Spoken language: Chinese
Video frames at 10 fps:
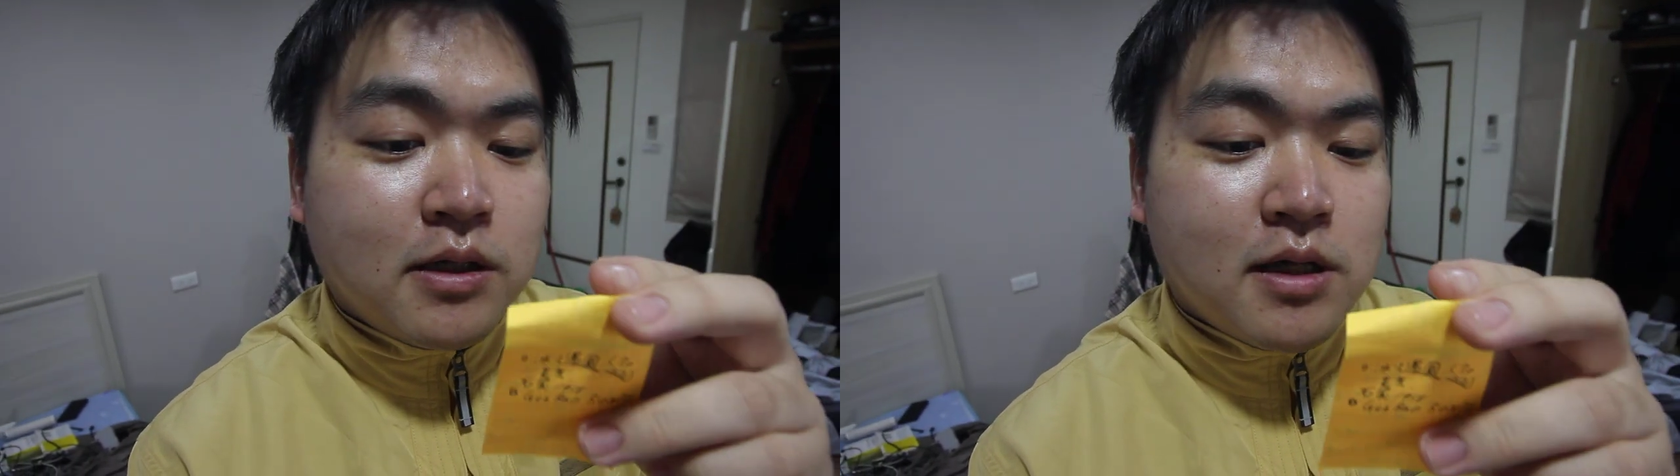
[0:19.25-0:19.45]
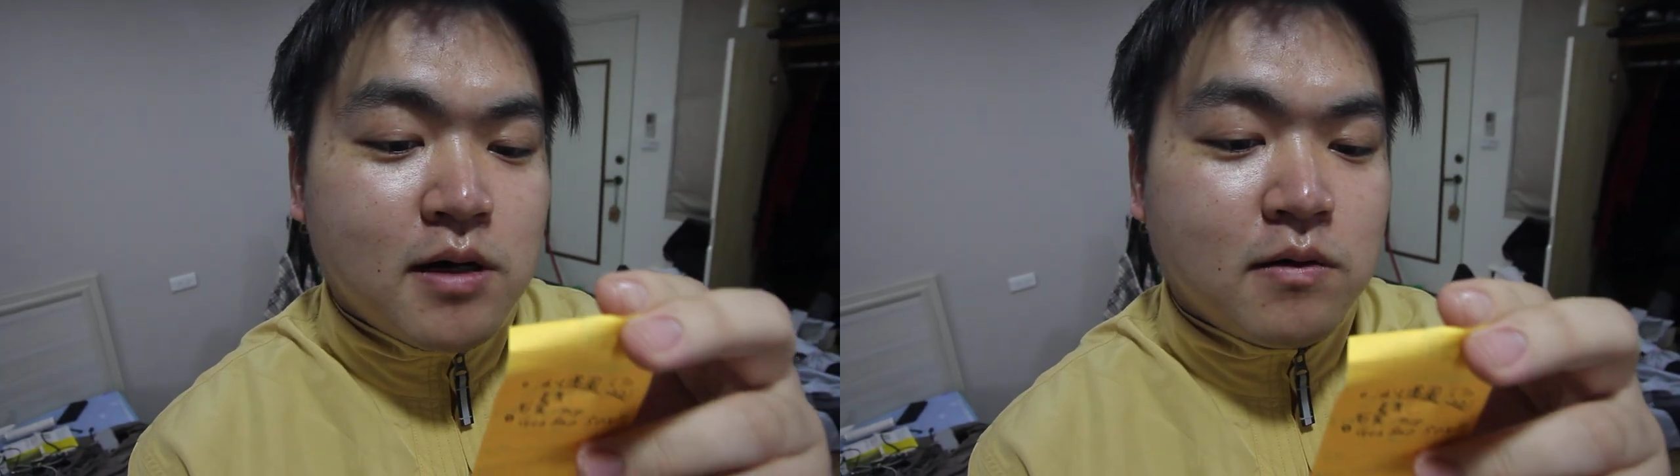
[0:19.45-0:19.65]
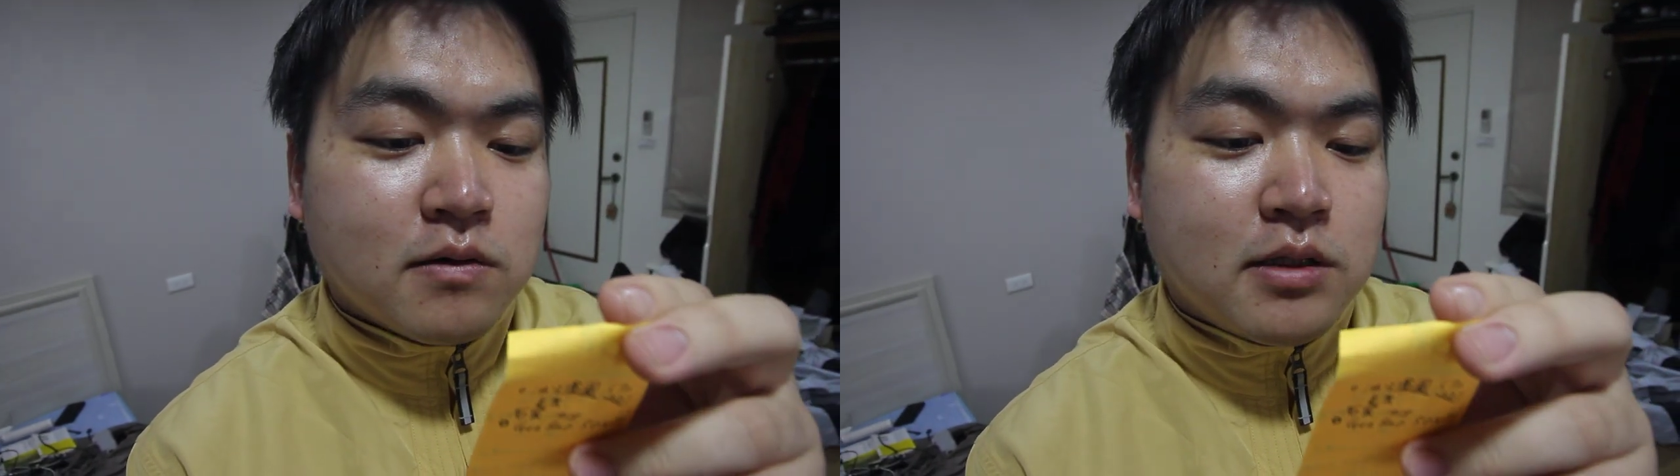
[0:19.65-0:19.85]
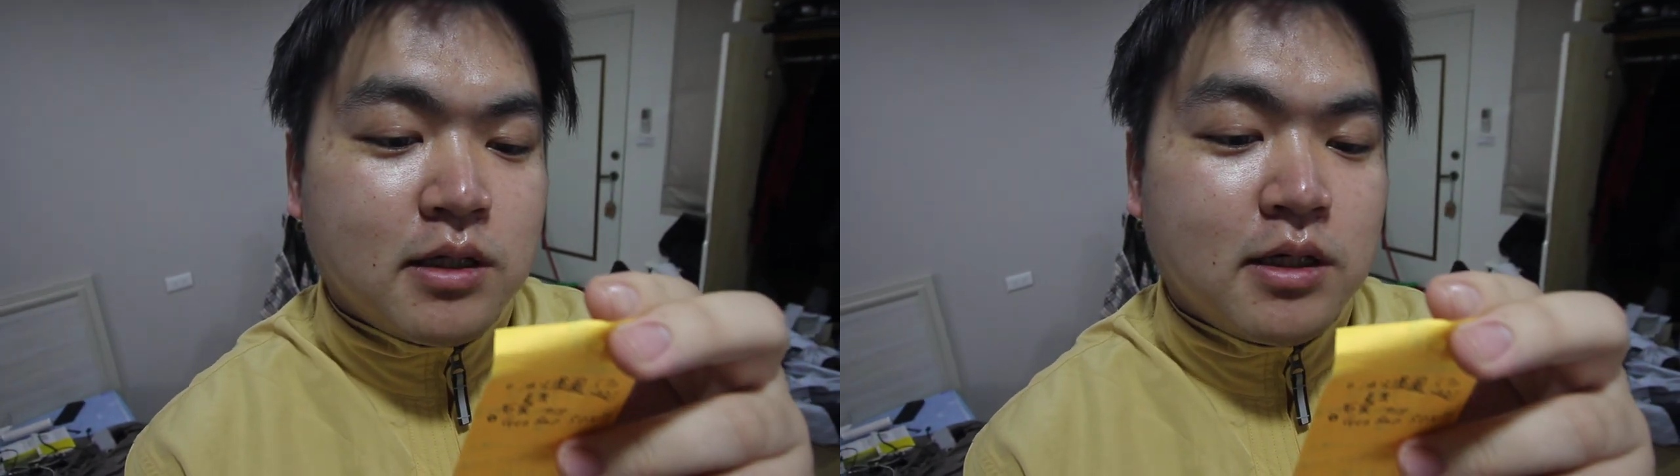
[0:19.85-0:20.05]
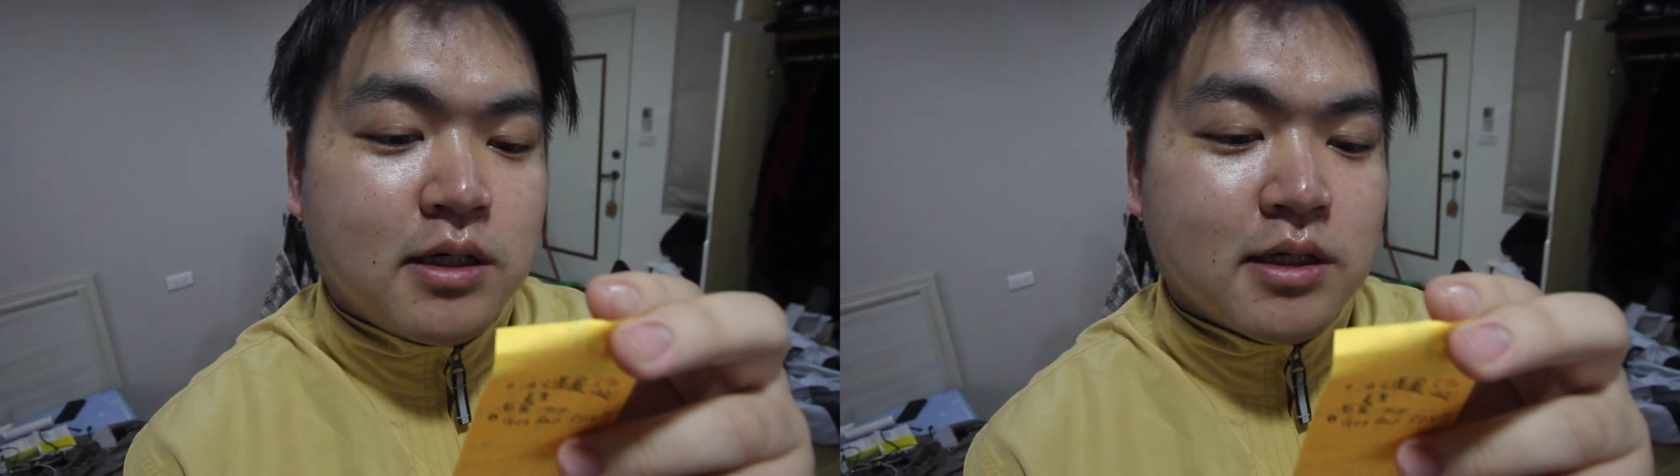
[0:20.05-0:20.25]
然后
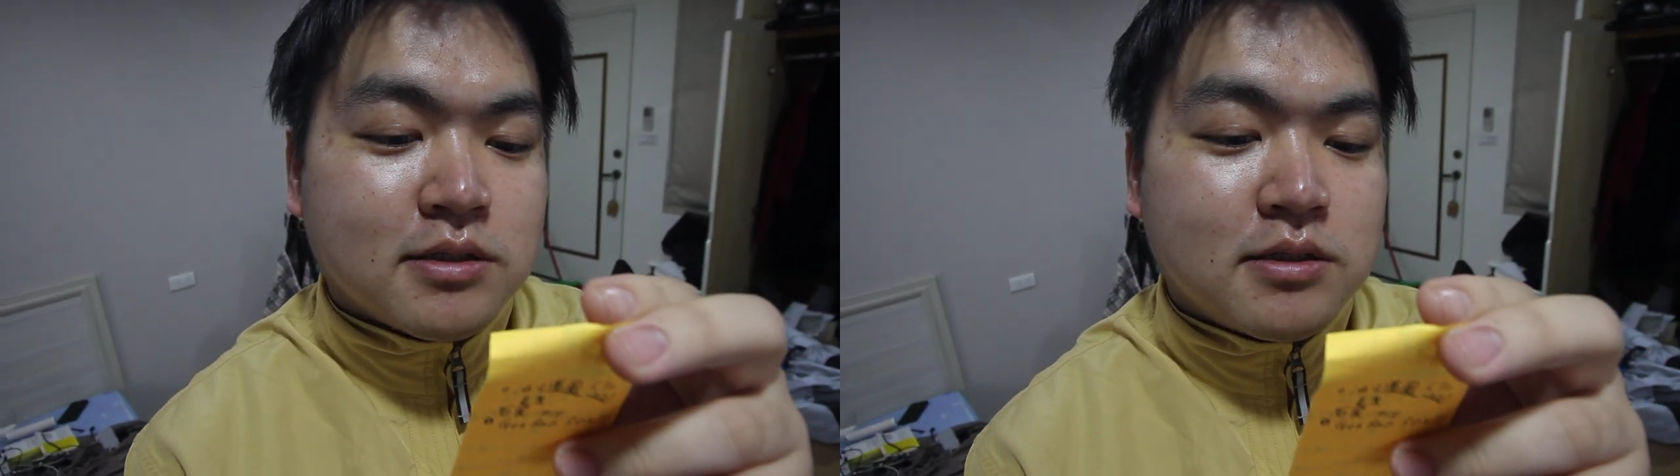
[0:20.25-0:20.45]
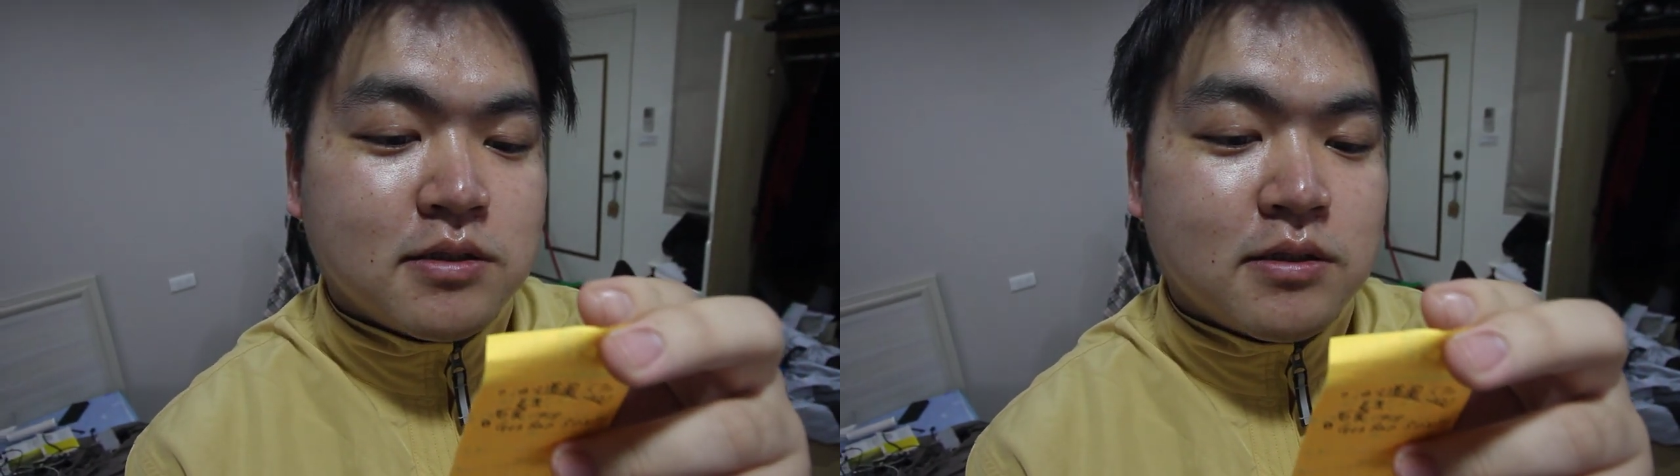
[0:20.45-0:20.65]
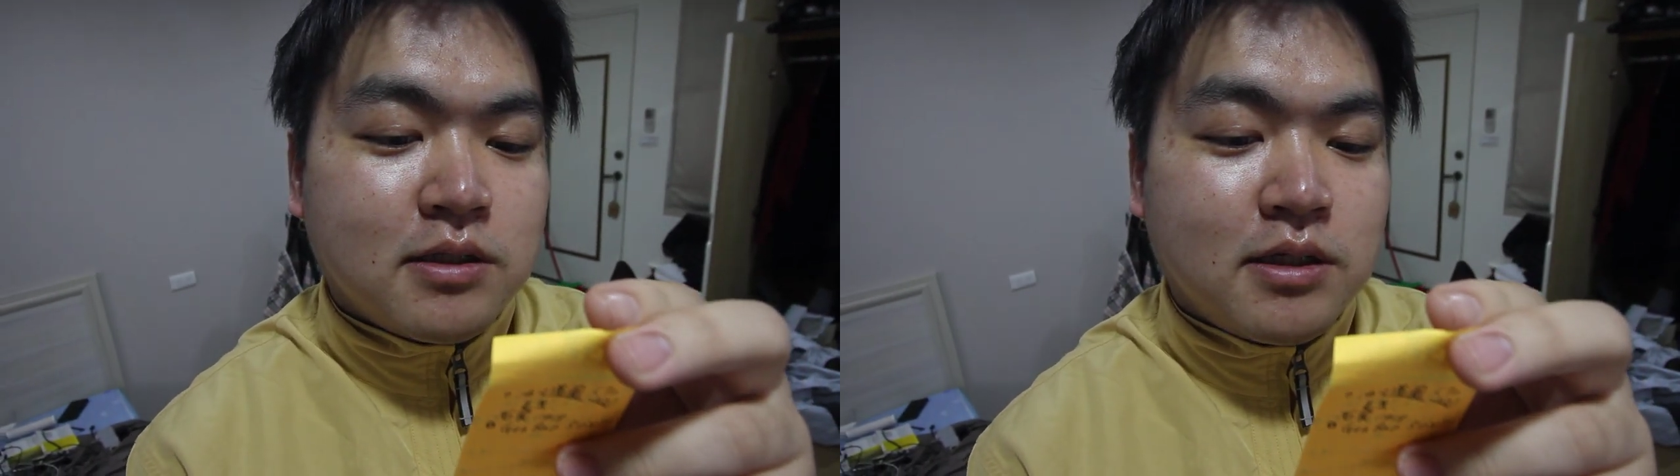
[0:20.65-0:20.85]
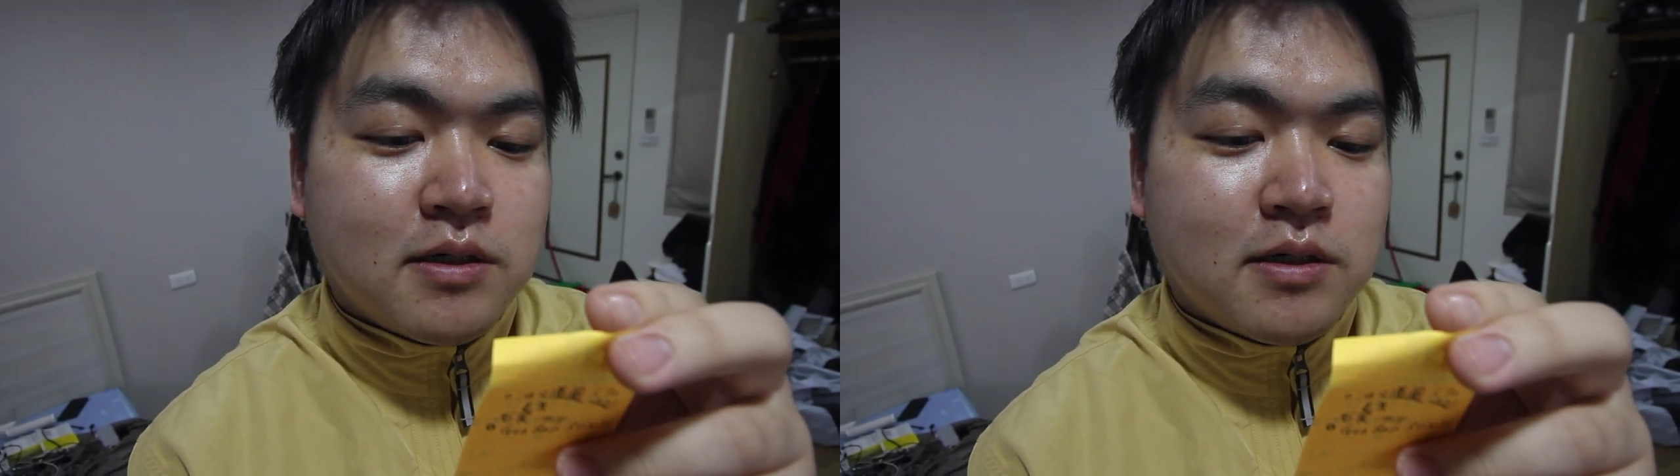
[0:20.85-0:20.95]
第一个是一